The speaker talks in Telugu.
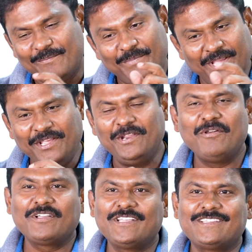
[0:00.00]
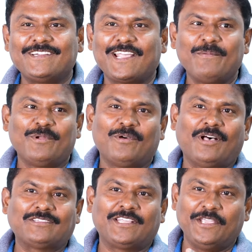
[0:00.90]
మీరు హీరోగా చేసిన టైంలో
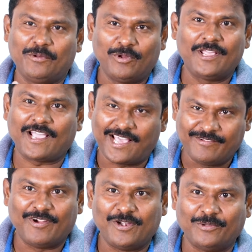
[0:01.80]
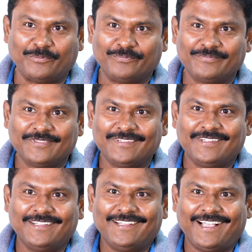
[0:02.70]
అసలు హీరోలే కాని వాళ్ళు
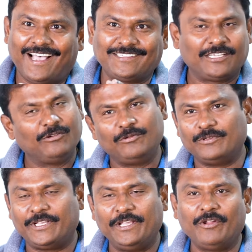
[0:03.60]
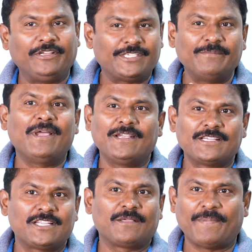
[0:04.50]
అసలు హీరో సినిమా
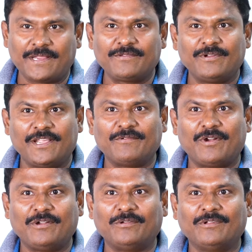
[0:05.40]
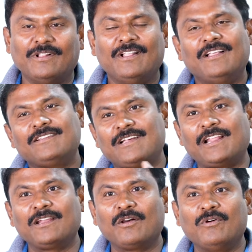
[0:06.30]
ఇండస్ట్రీకి పరిచయం లేని వాళ్ళు
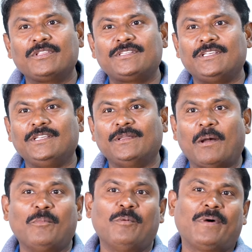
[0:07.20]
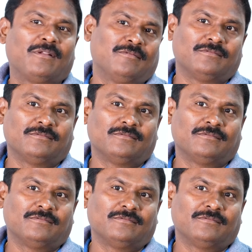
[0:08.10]
సడన్ గా వచ్చి అమ్మో మనం